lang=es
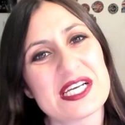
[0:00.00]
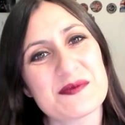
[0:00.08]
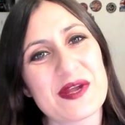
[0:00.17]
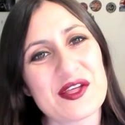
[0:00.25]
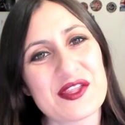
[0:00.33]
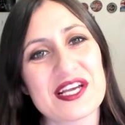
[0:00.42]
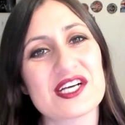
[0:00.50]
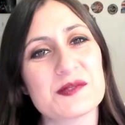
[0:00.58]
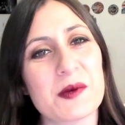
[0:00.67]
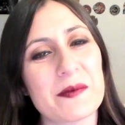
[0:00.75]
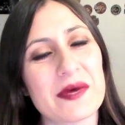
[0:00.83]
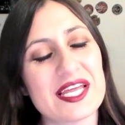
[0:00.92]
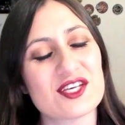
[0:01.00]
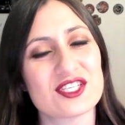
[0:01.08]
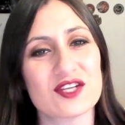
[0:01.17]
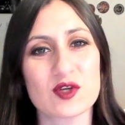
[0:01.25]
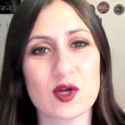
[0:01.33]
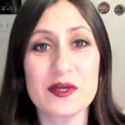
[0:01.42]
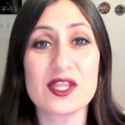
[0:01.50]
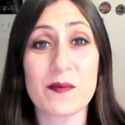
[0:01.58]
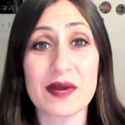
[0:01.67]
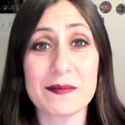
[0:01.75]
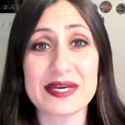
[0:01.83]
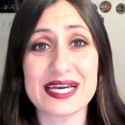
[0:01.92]
Hola chicos, bienvenidos a otro vídeo
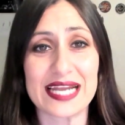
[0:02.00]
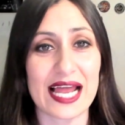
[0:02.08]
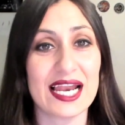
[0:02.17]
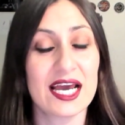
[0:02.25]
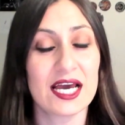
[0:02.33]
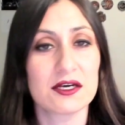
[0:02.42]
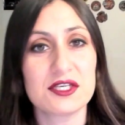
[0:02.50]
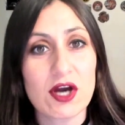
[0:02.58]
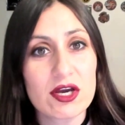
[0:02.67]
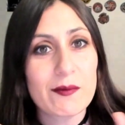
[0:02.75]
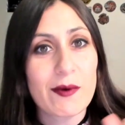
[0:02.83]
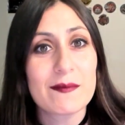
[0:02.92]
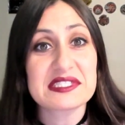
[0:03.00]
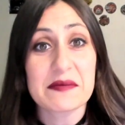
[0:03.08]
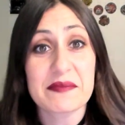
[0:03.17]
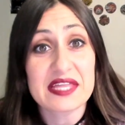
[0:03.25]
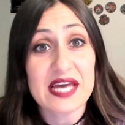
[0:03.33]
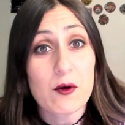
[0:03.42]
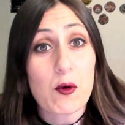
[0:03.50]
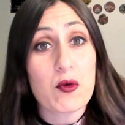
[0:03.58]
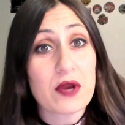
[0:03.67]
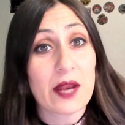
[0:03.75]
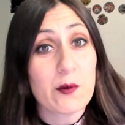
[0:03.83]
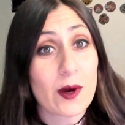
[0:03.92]
para mi canal Y hoy vamos a empezar
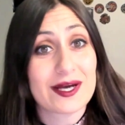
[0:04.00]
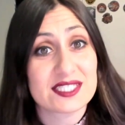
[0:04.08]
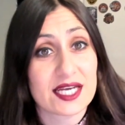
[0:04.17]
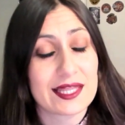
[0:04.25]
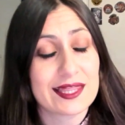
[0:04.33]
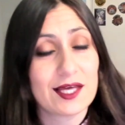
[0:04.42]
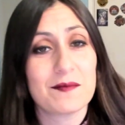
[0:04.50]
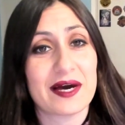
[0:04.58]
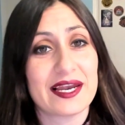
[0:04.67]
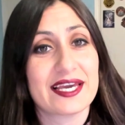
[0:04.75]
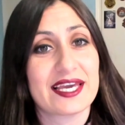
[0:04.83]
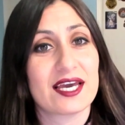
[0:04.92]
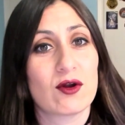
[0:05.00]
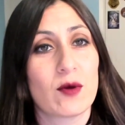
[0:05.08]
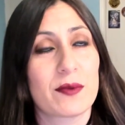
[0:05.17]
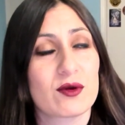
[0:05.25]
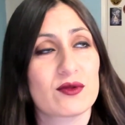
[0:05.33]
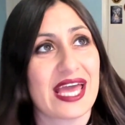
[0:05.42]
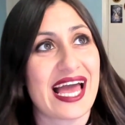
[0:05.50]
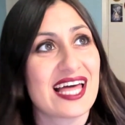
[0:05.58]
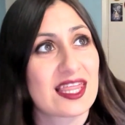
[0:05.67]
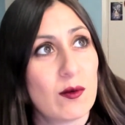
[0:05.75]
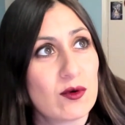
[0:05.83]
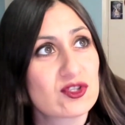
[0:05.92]
una nueva sección, ¿vale? Que os lo pregunté
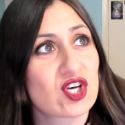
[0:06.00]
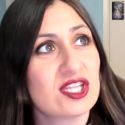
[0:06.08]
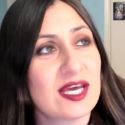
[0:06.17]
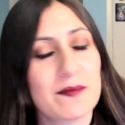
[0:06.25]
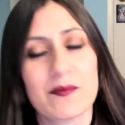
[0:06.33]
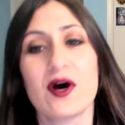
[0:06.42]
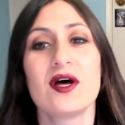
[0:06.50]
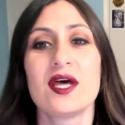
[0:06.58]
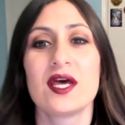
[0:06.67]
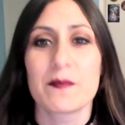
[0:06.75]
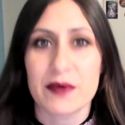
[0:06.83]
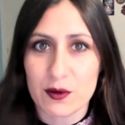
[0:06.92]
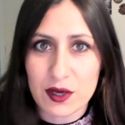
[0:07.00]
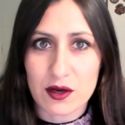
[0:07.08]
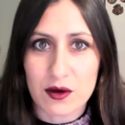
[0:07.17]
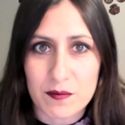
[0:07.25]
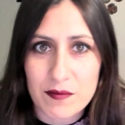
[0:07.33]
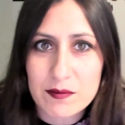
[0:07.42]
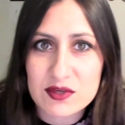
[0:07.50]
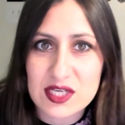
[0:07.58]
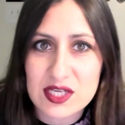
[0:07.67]
hace mucho tiempo Pero bueno, vamos a